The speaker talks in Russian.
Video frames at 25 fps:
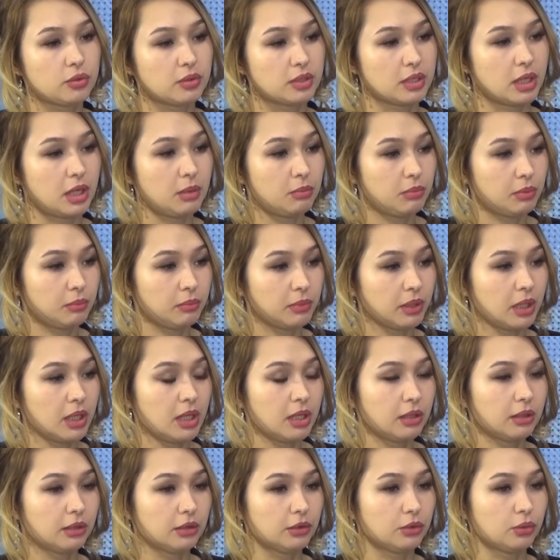замам,
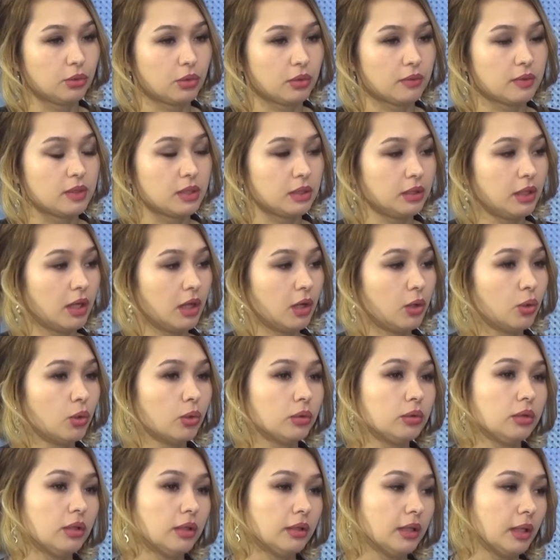которые всегда
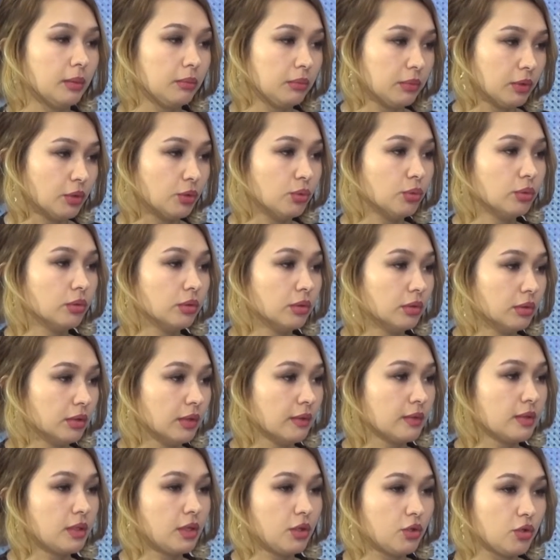охотно нам идут
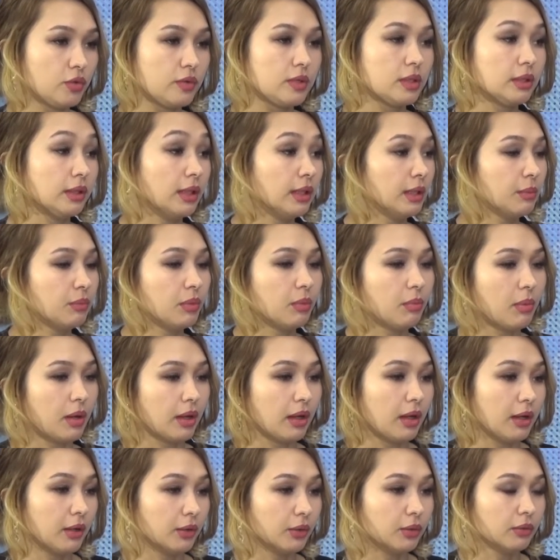навстречу, всегда нам
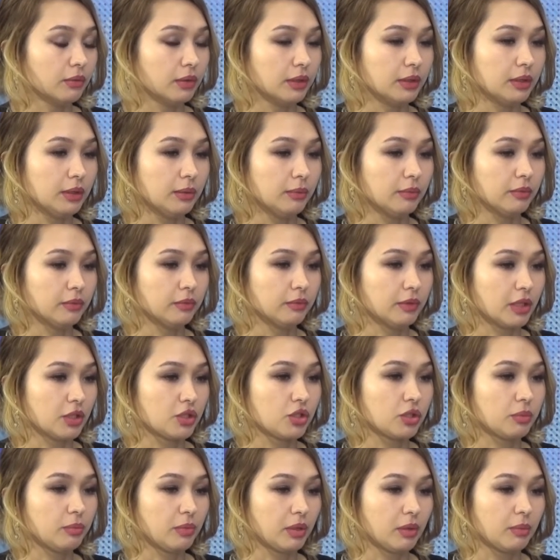помогают в, этом, в
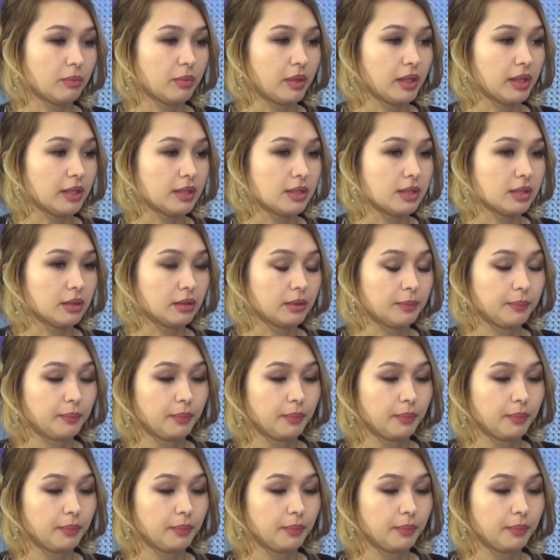наших мероприятиях.